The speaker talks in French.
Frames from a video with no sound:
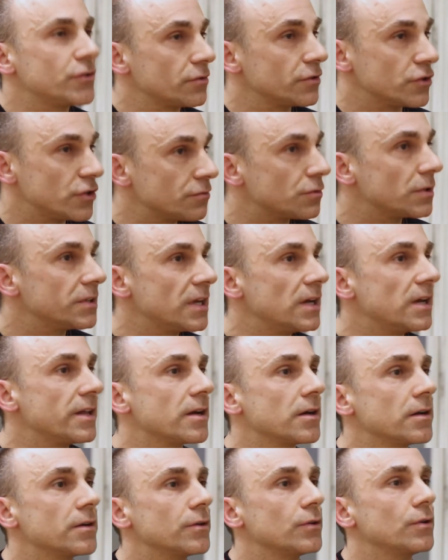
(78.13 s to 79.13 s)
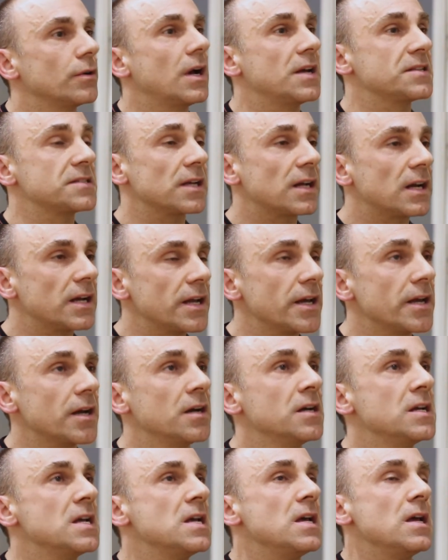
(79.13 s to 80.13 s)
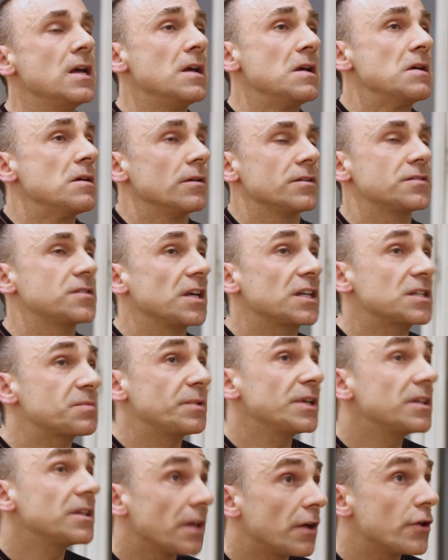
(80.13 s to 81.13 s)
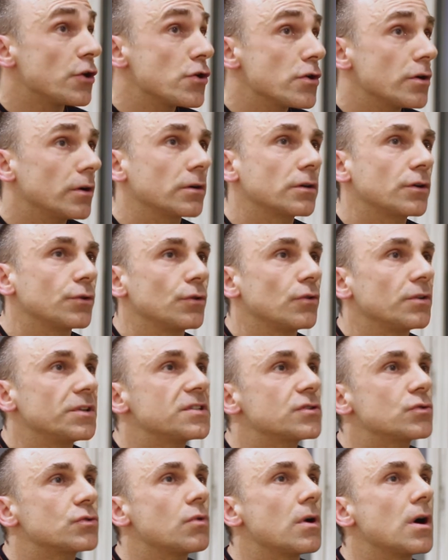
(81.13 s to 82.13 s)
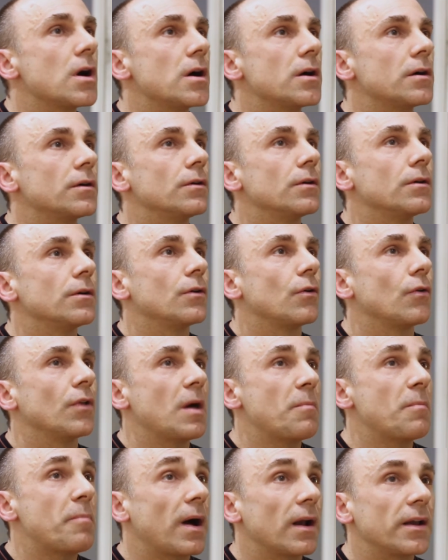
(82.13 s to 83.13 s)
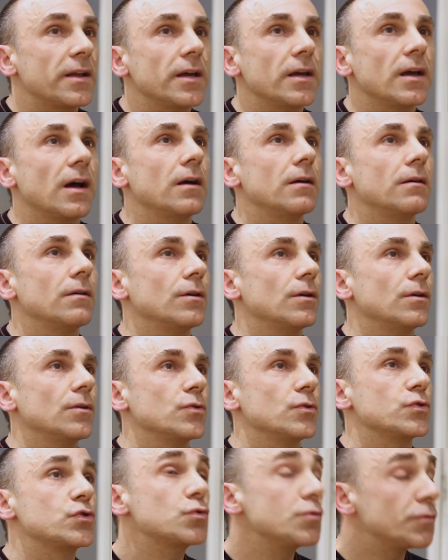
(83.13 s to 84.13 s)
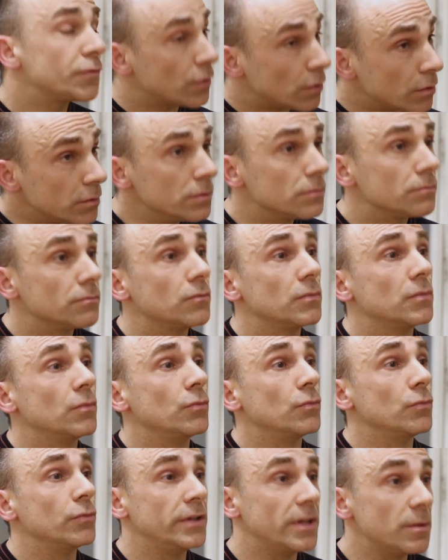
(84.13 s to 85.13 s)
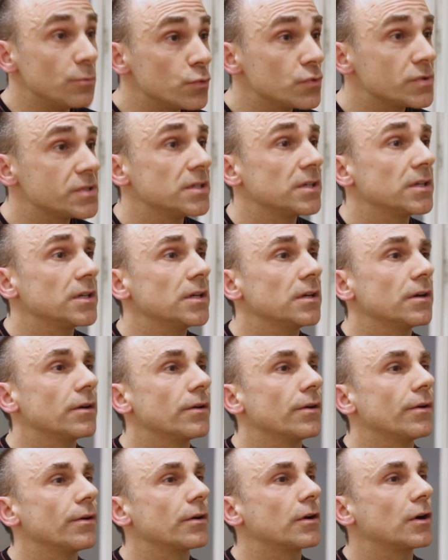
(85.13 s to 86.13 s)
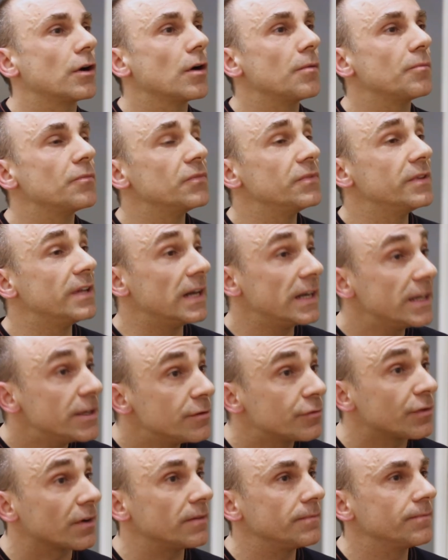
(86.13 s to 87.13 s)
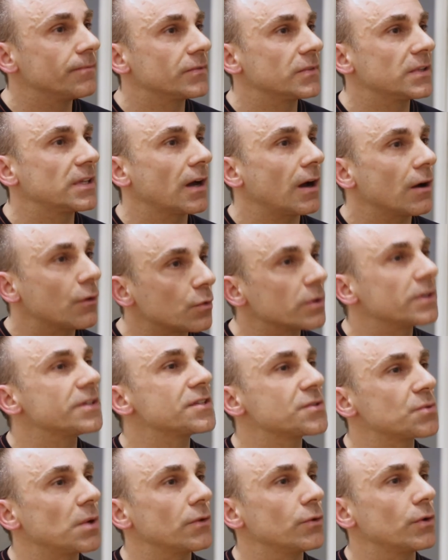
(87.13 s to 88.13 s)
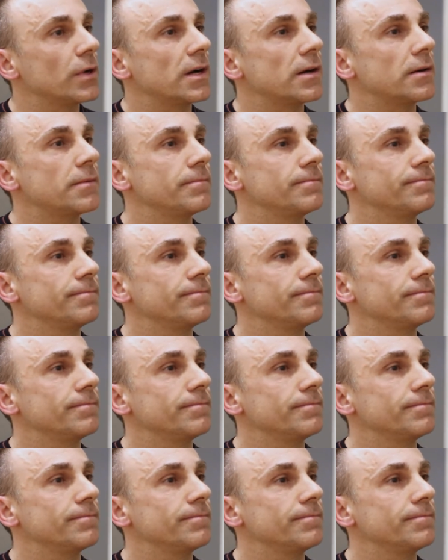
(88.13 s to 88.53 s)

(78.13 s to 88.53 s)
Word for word: J'y vois des liens euh, assez clairs, ce qui explique d'ailleurs que dans l'histoire, euh, on a parlé souvent des musées comme des livres qui racontent l'histoire de l'art.